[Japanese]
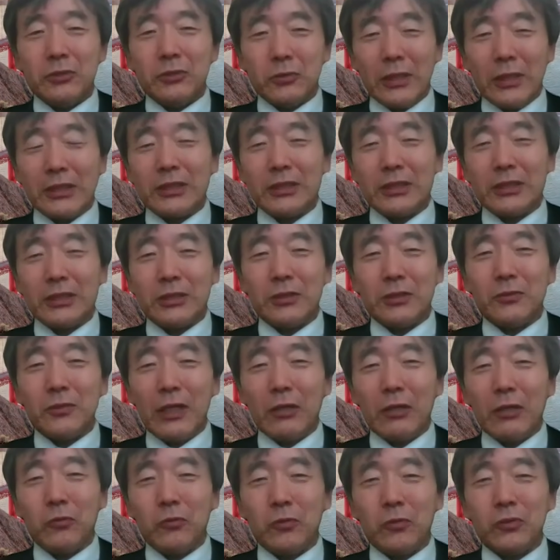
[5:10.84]
人たちっていう
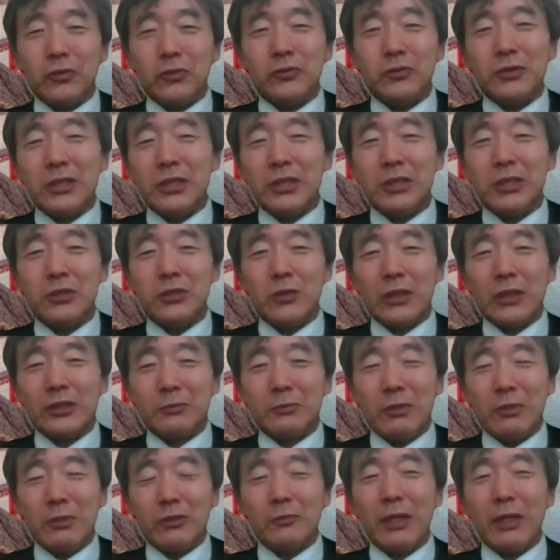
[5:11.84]
のが、こう、急に支持を
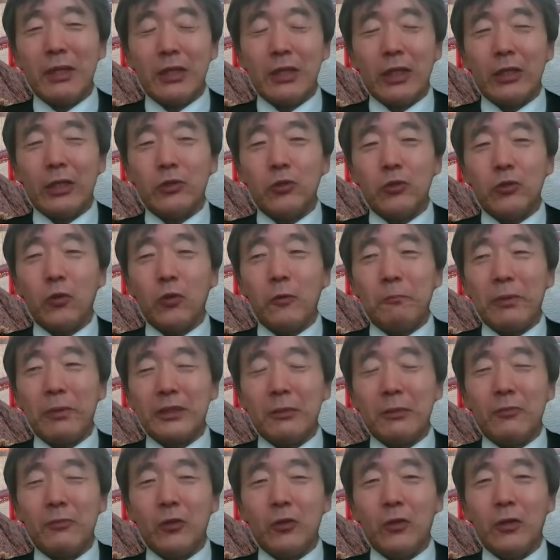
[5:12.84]
集める。だから
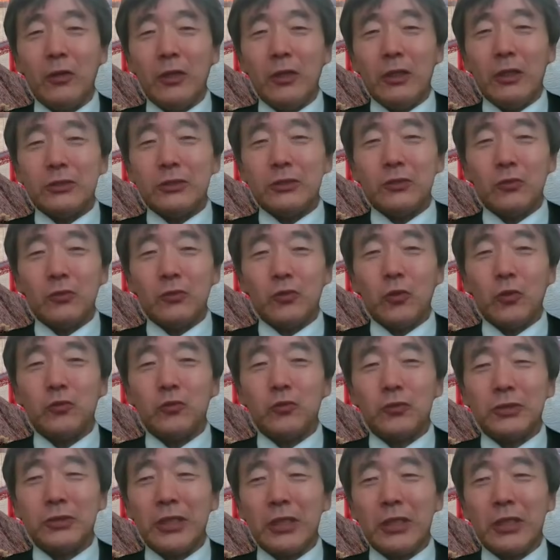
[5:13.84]
ヨーロッパでも、
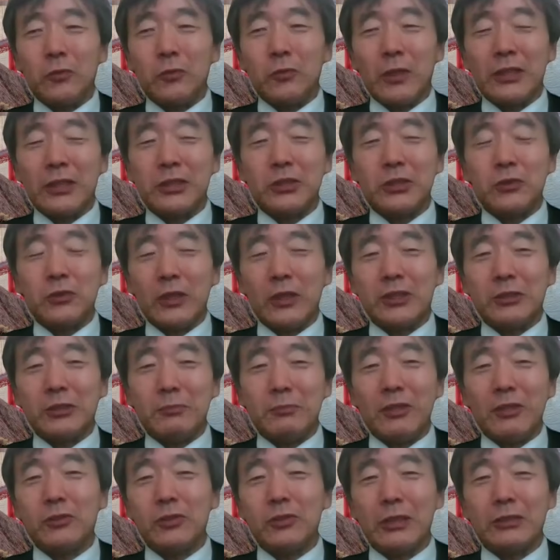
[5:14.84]
極右政党が支持を
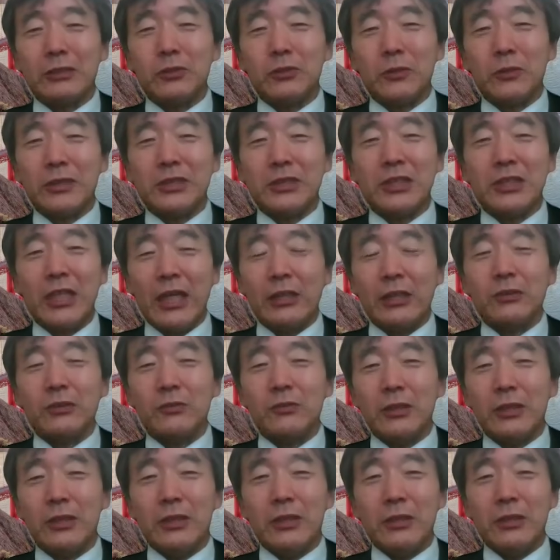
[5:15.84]
集めるっていうのはそれに近い。
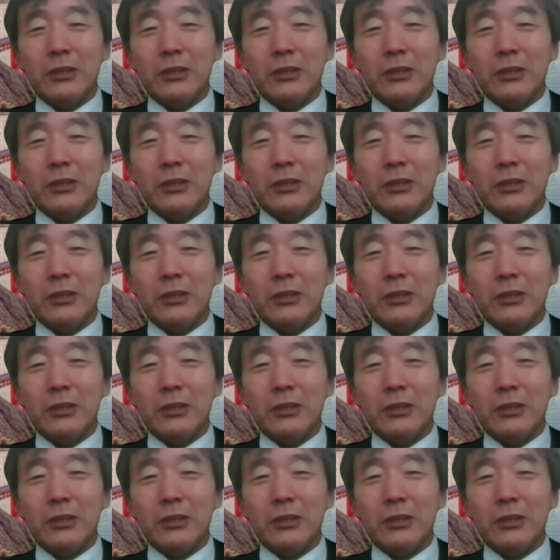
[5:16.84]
